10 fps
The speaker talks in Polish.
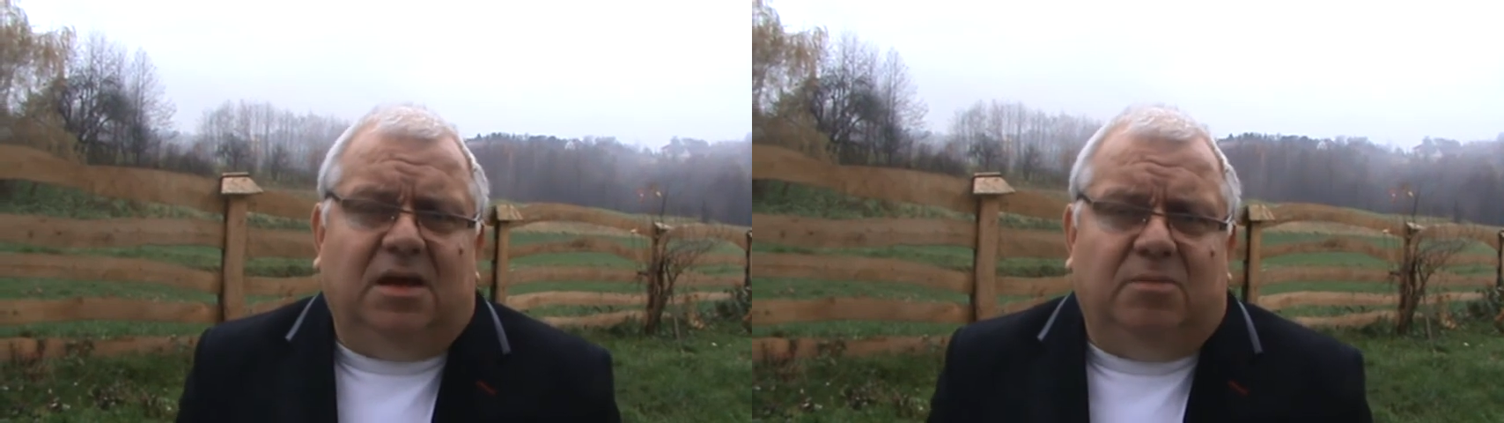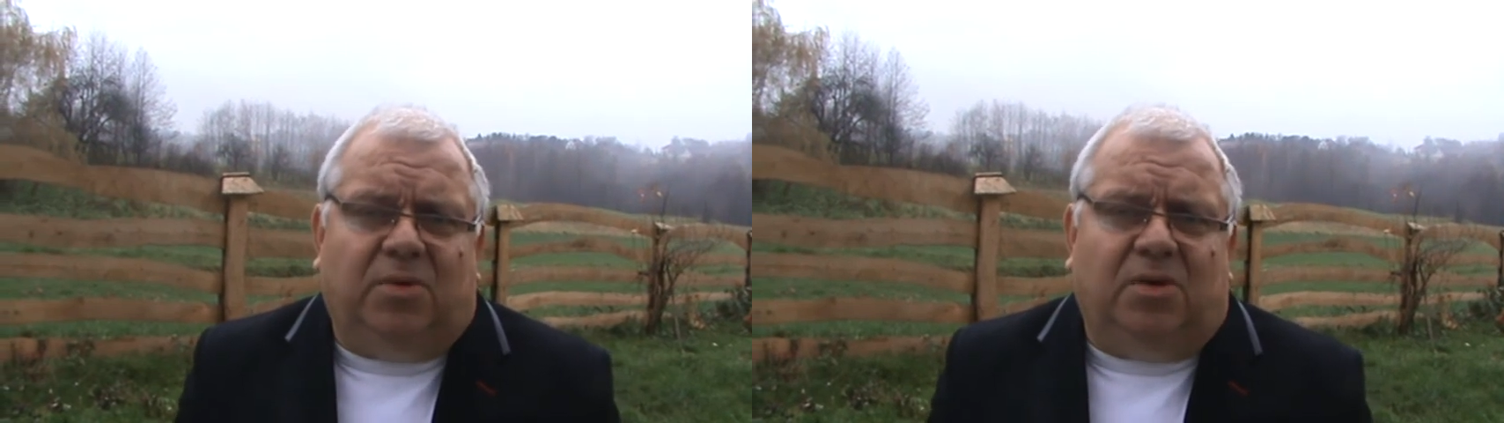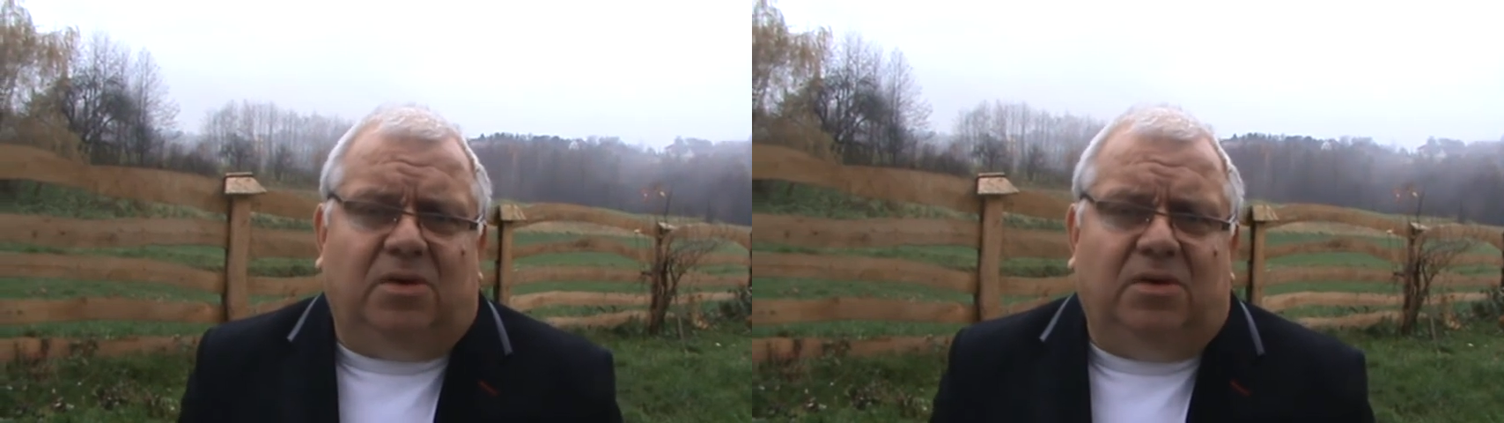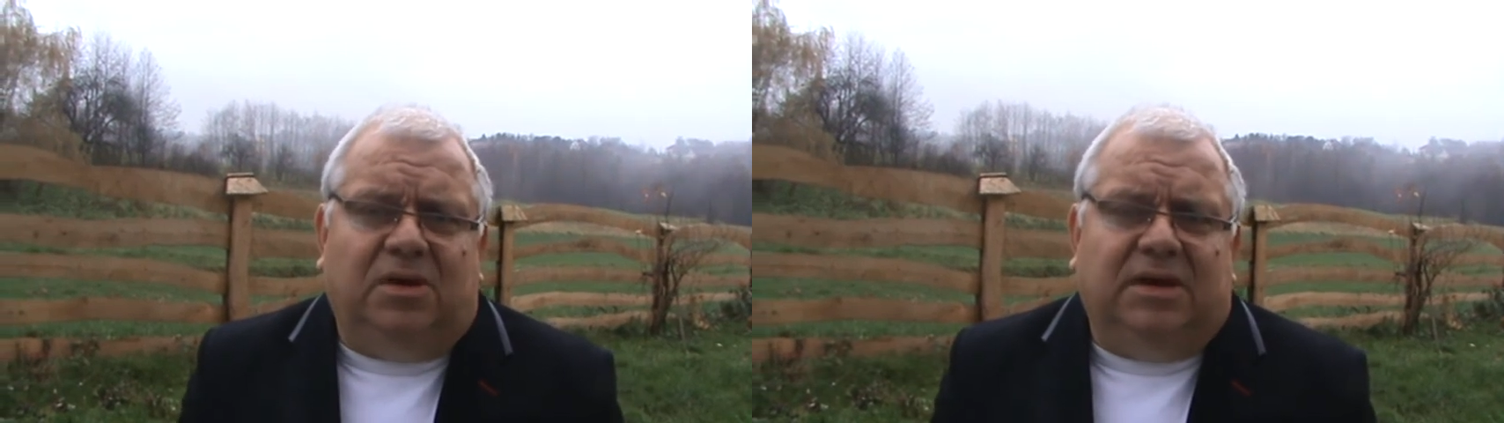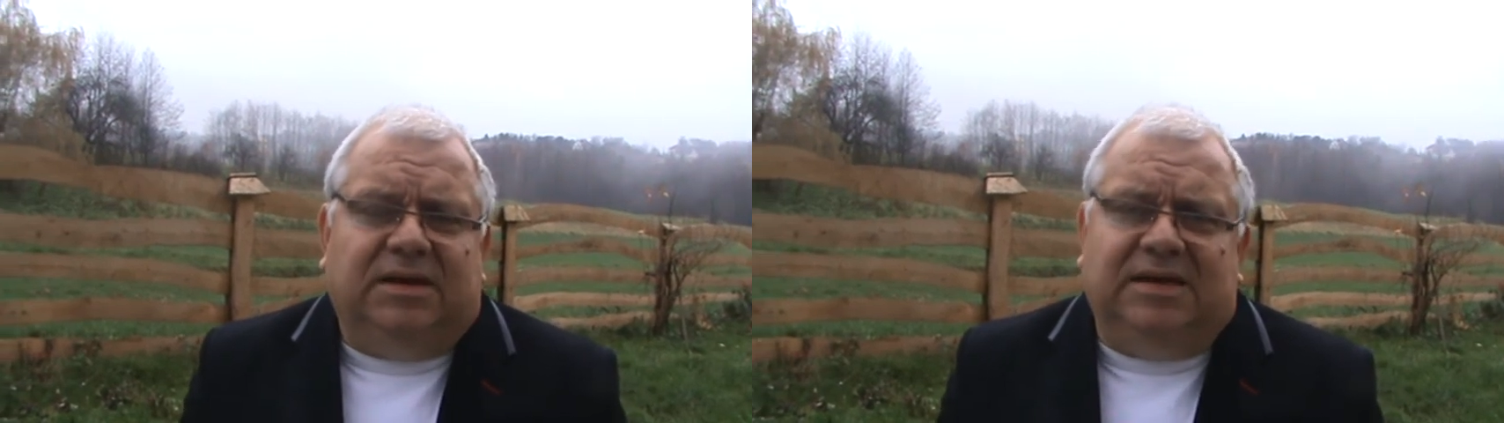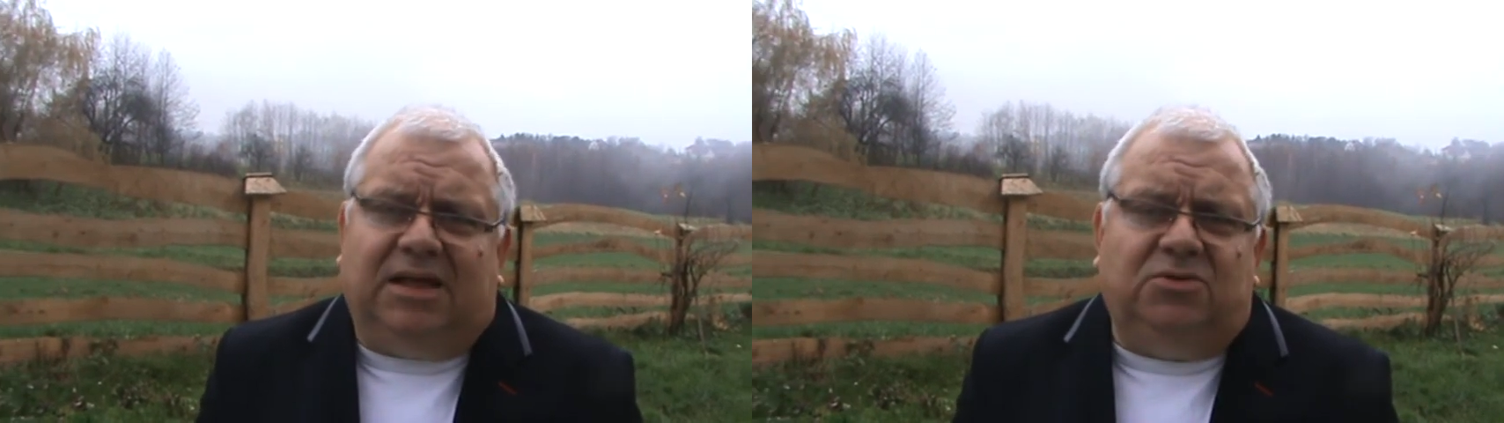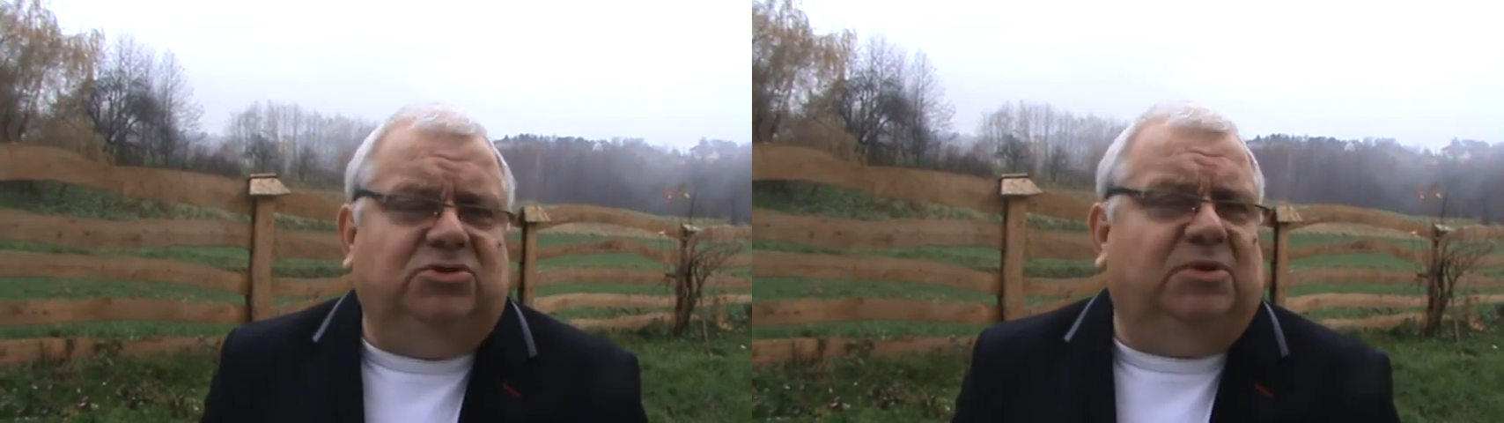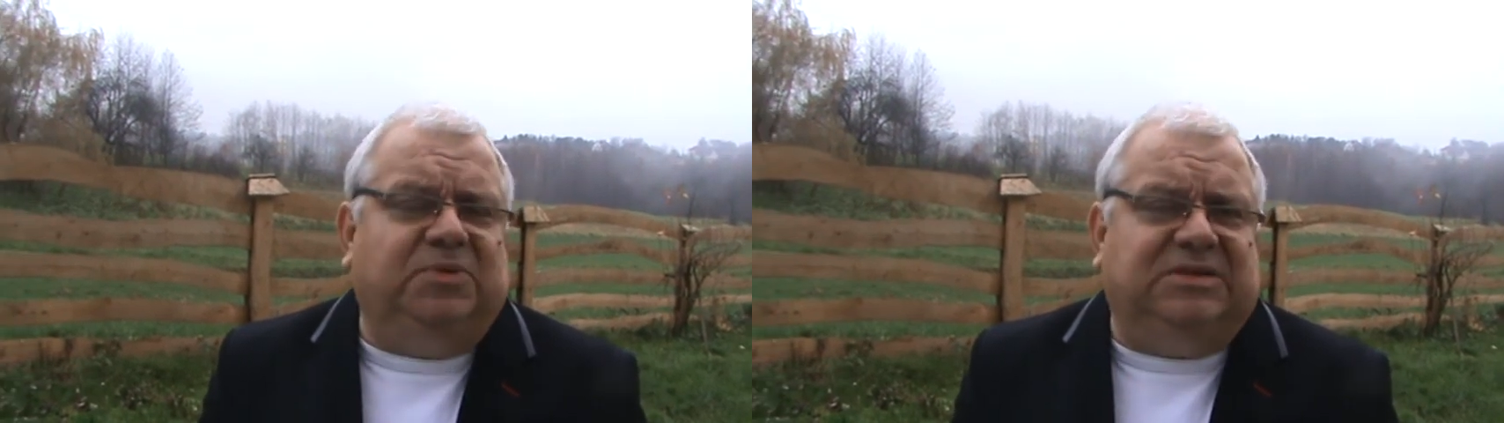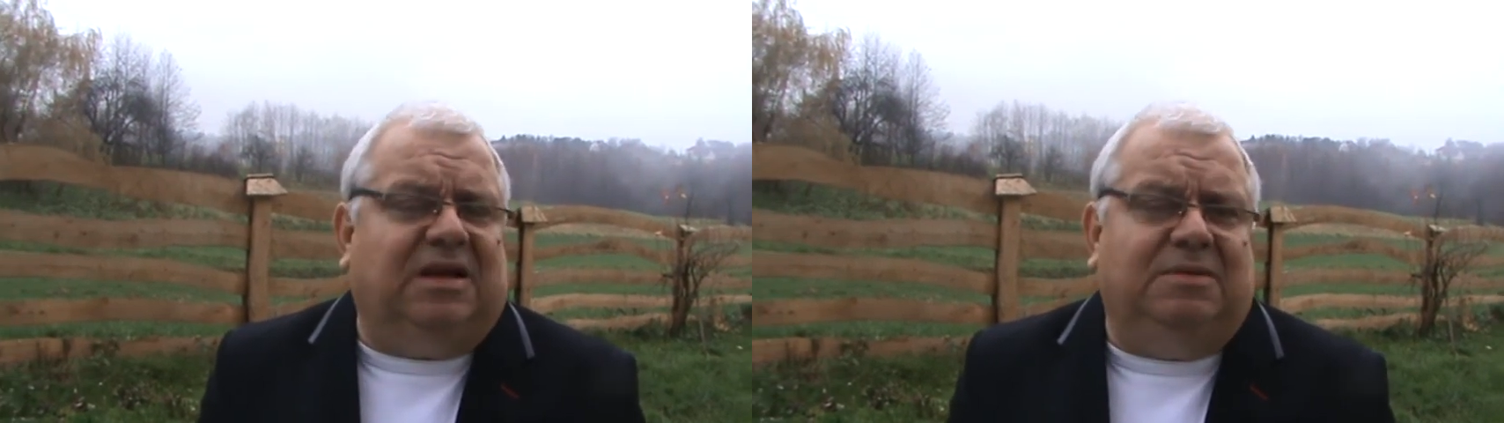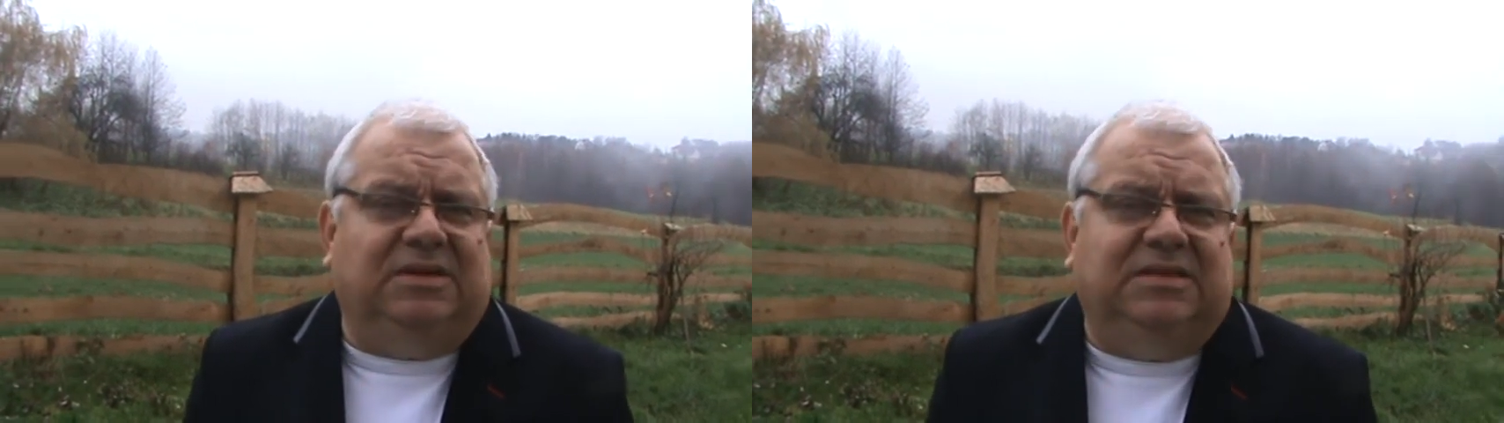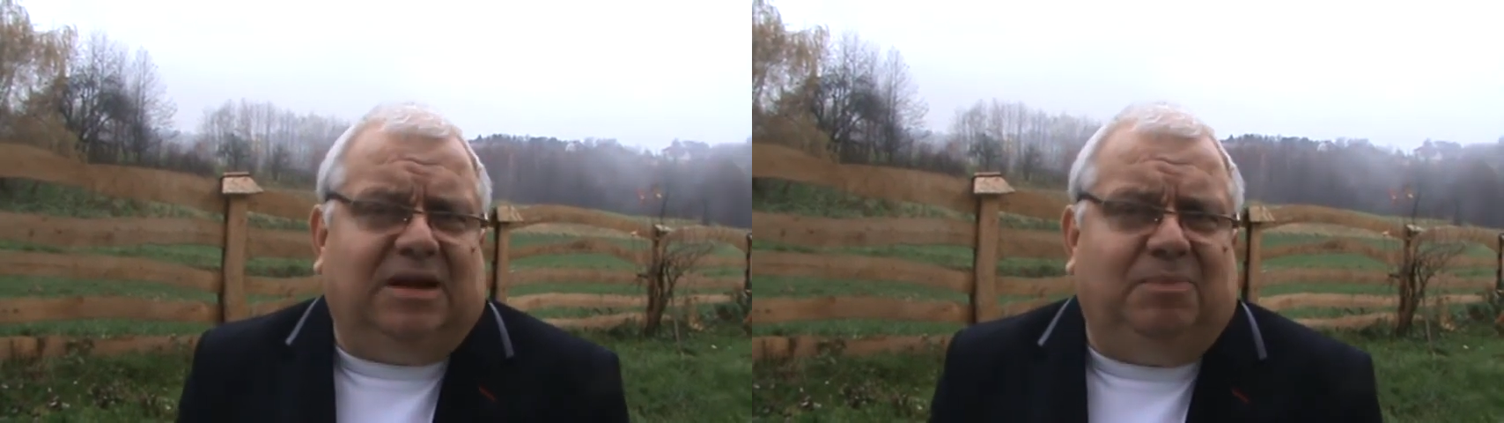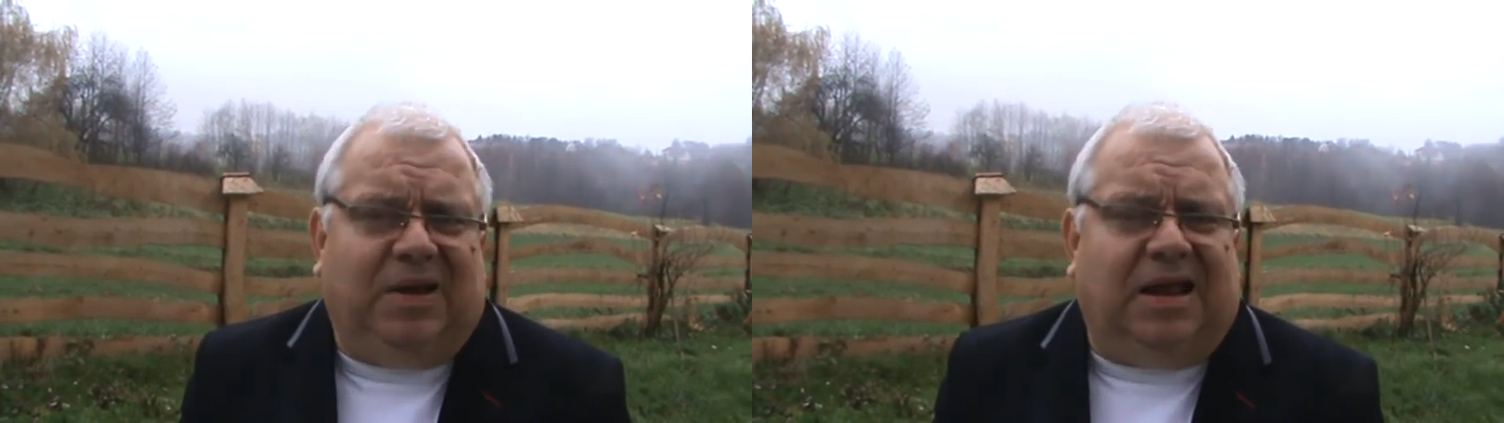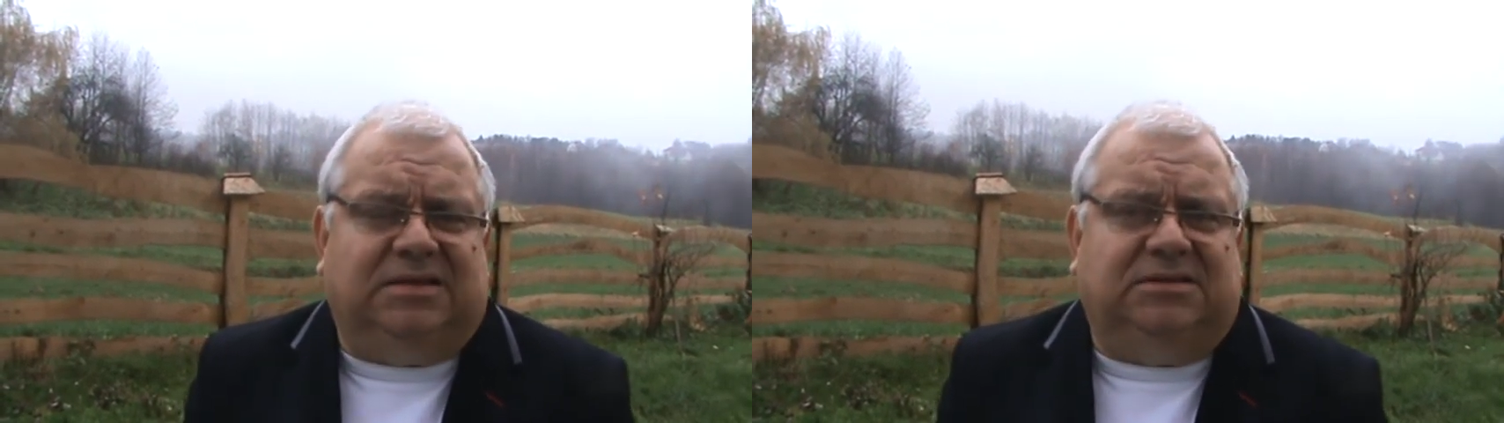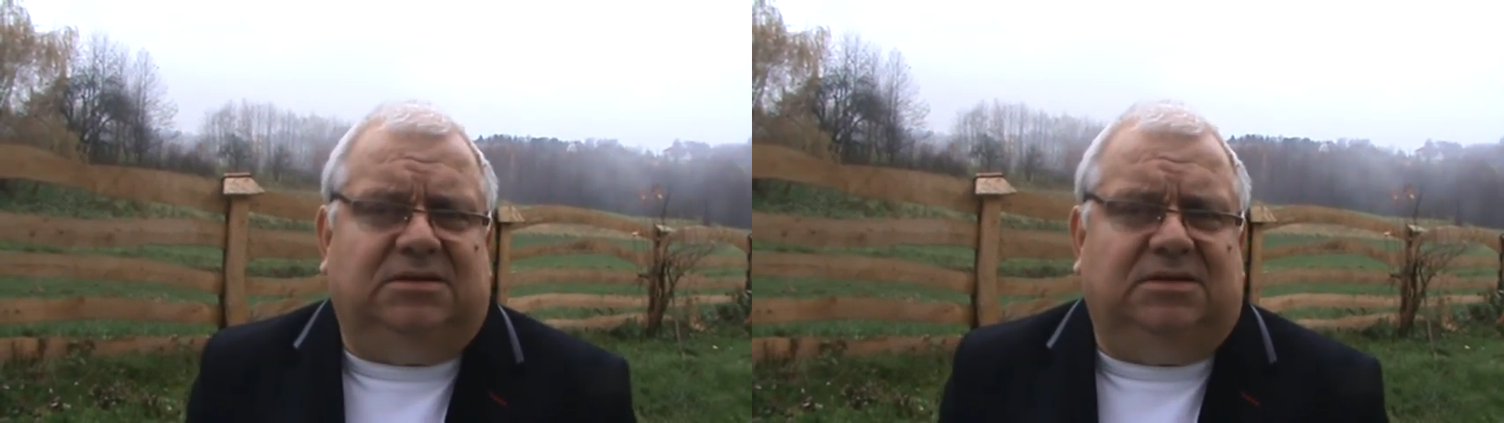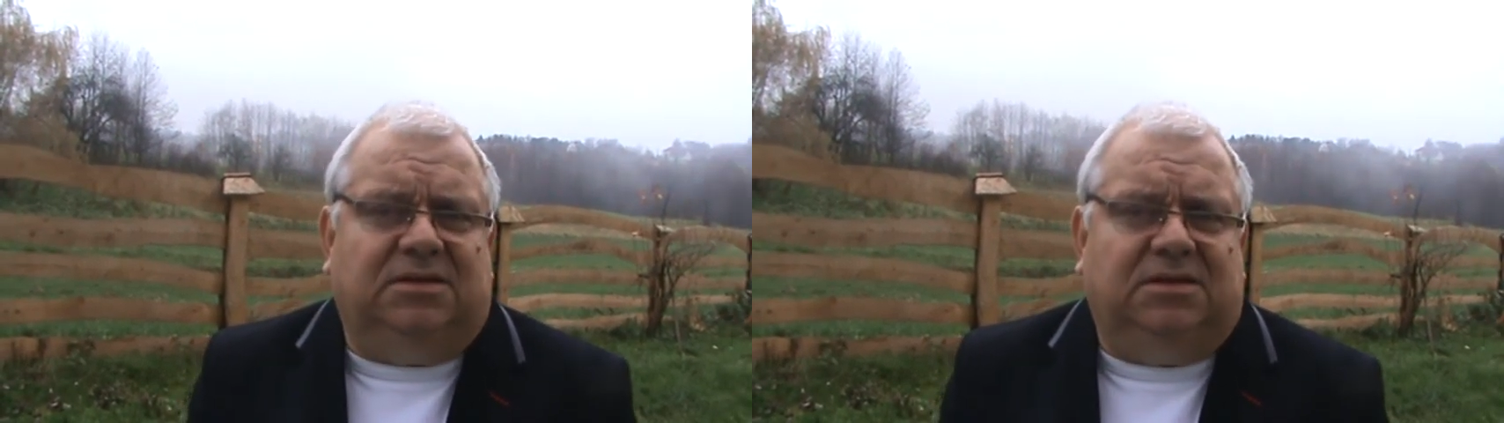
bo ja dużo pisałem interpelacji